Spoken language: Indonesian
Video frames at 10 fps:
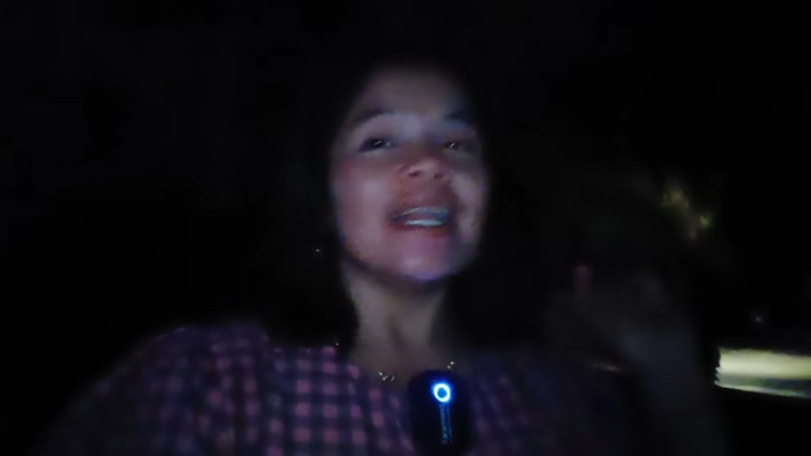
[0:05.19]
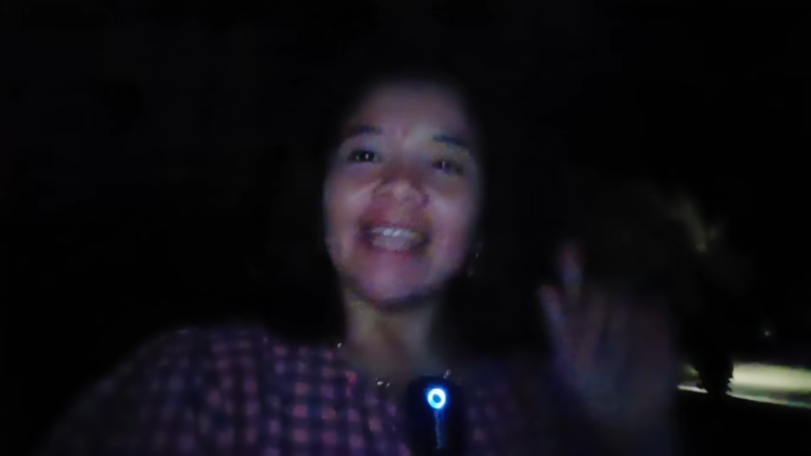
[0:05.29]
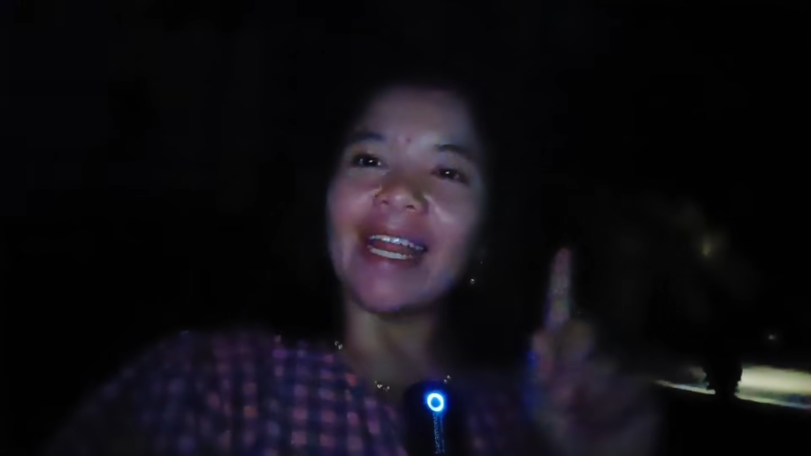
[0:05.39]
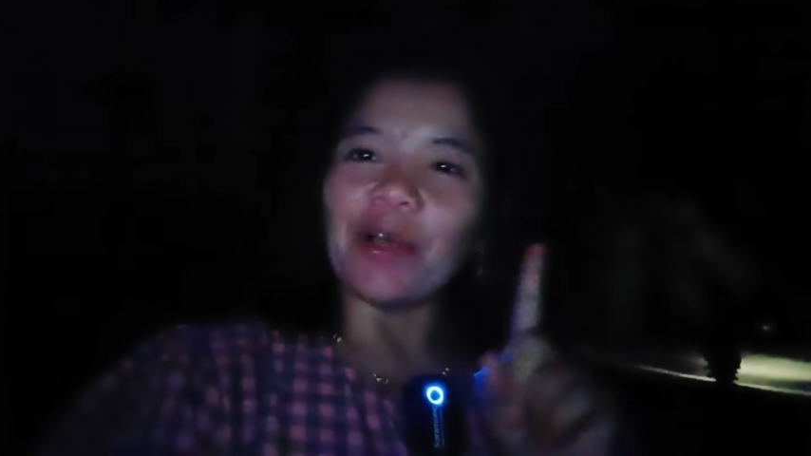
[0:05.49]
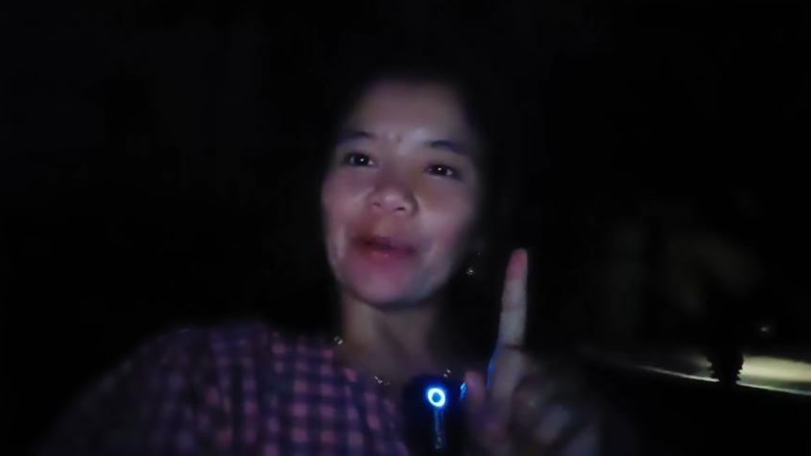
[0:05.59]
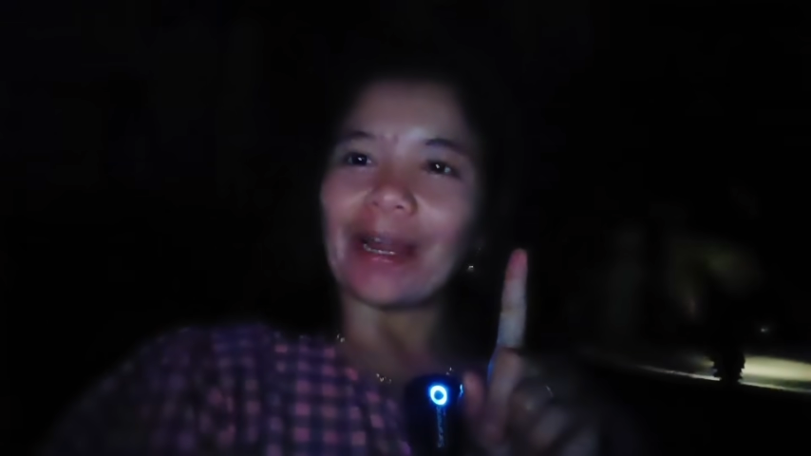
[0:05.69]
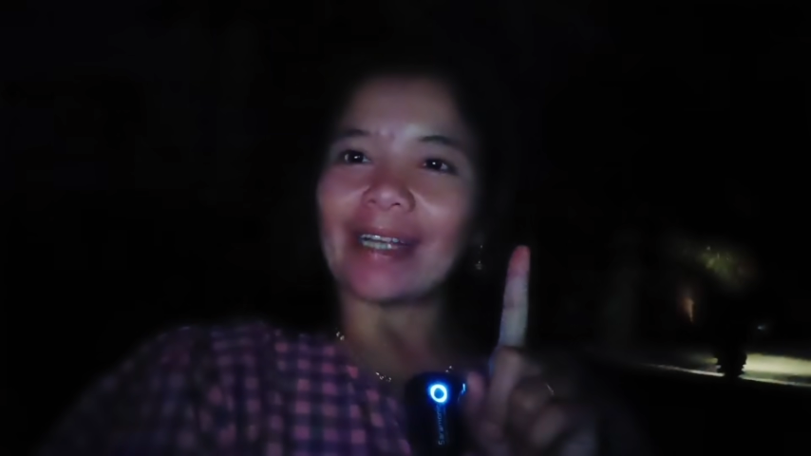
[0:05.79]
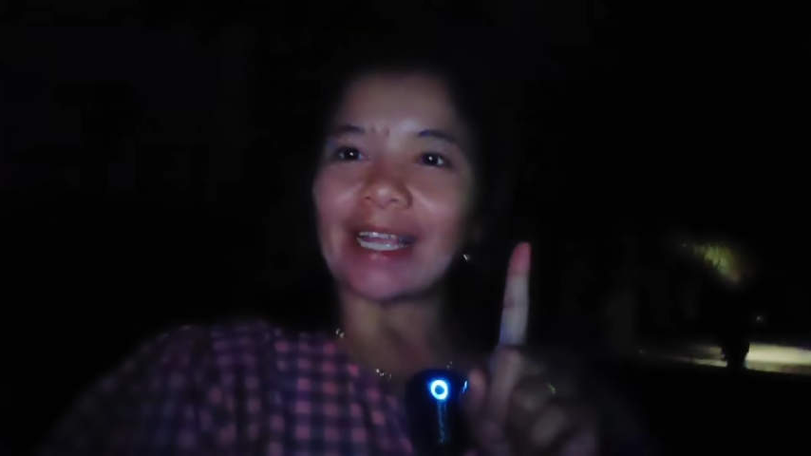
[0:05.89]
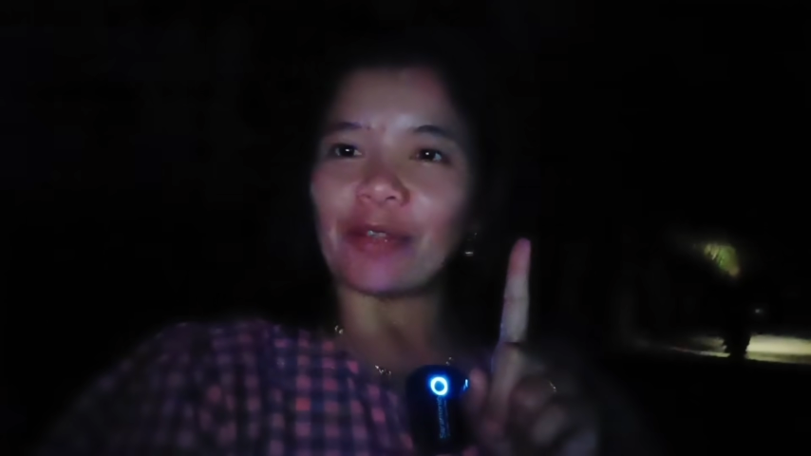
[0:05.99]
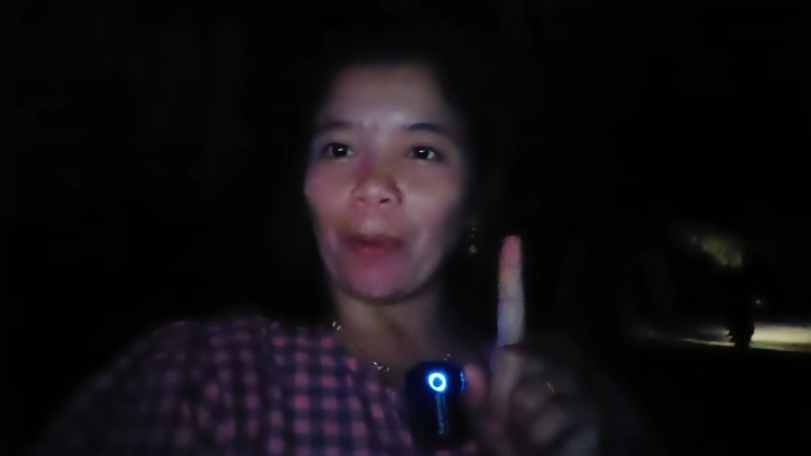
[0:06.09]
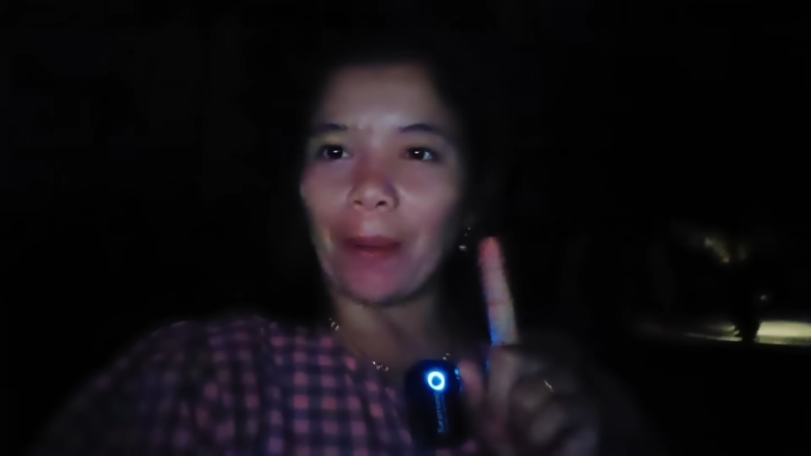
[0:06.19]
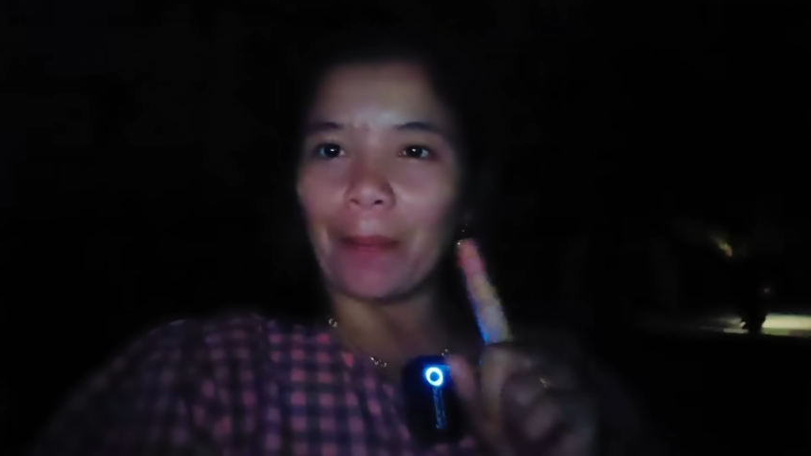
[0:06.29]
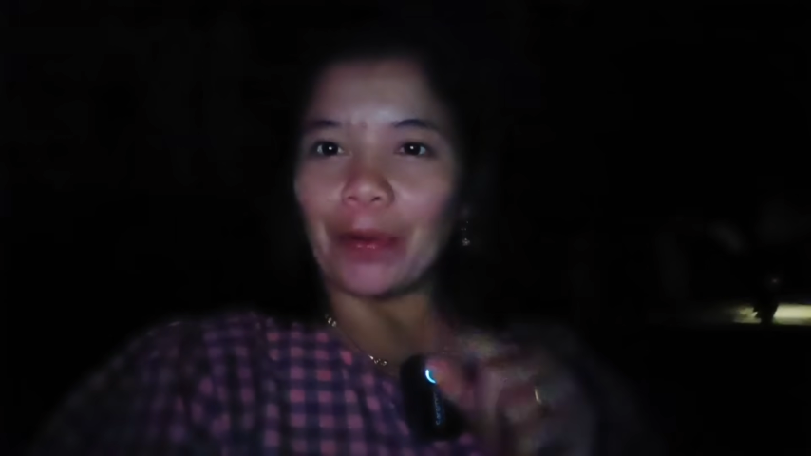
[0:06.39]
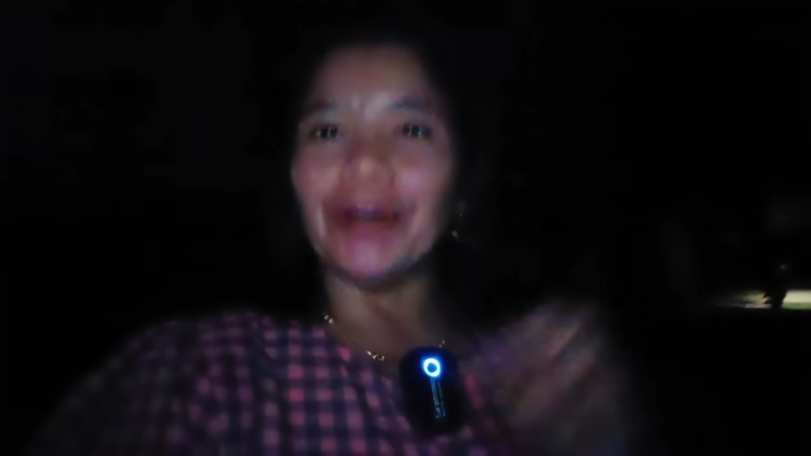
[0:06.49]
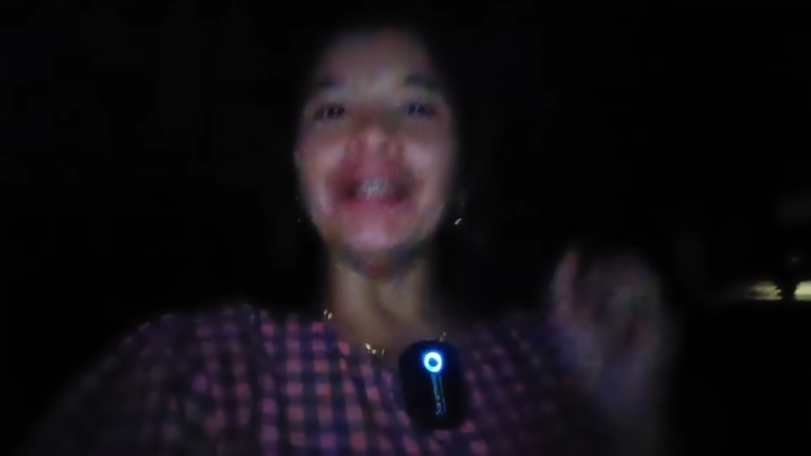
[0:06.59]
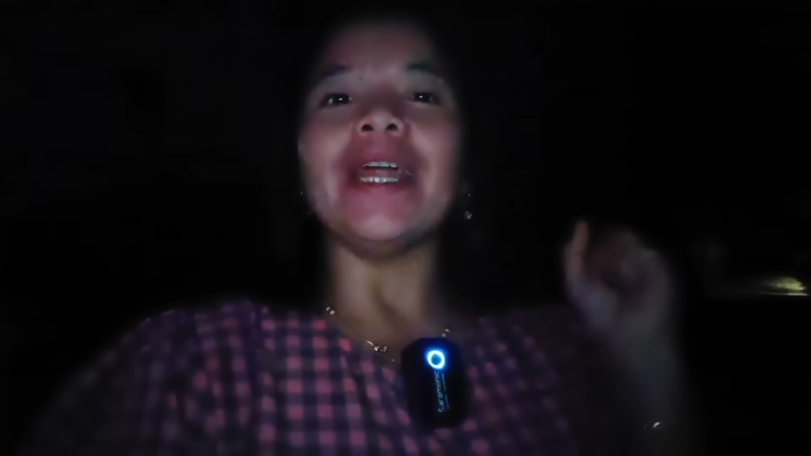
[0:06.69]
tidak kekurangan satu apapun